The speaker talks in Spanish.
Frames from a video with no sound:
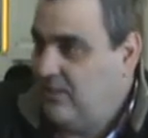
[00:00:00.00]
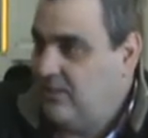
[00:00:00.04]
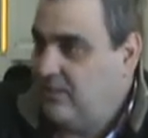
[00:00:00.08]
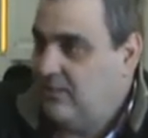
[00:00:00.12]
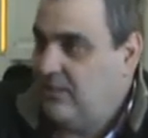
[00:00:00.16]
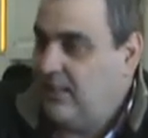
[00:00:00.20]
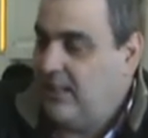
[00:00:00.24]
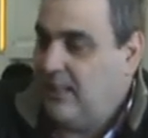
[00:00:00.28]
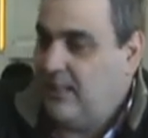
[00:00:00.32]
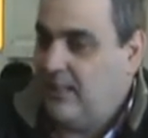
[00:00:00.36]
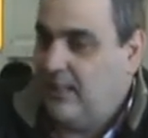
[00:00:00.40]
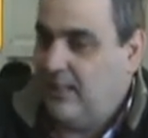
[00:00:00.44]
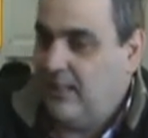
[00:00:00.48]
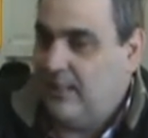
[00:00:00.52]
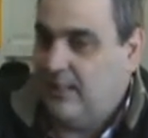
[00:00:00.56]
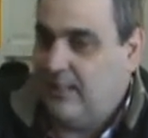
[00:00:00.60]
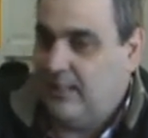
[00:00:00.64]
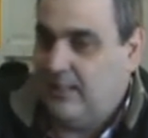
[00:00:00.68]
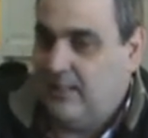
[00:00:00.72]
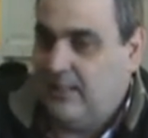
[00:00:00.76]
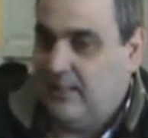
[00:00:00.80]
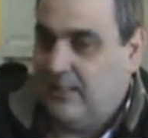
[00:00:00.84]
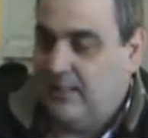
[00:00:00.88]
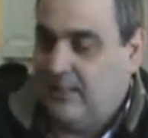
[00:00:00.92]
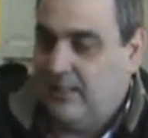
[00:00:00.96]
con
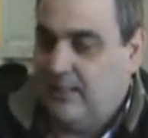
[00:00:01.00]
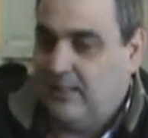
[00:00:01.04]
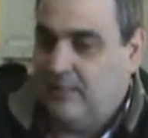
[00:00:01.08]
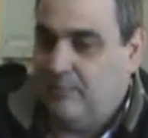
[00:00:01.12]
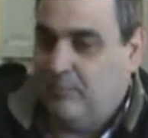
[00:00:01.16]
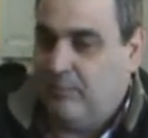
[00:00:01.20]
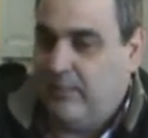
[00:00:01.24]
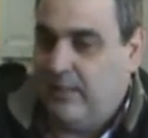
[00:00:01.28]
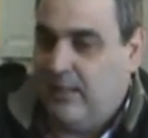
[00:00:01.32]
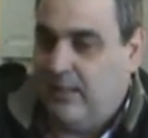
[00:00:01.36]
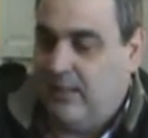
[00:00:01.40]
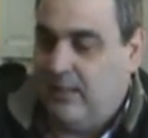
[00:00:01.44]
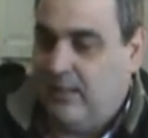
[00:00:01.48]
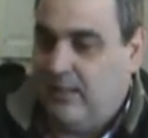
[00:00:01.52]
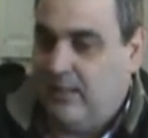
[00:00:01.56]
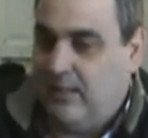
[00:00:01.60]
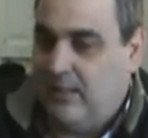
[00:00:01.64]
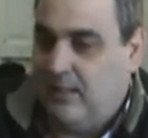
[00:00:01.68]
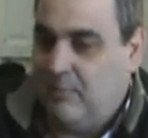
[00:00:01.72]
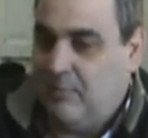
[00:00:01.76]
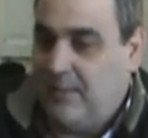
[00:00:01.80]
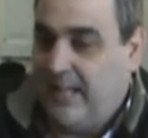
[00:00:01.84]
la eh,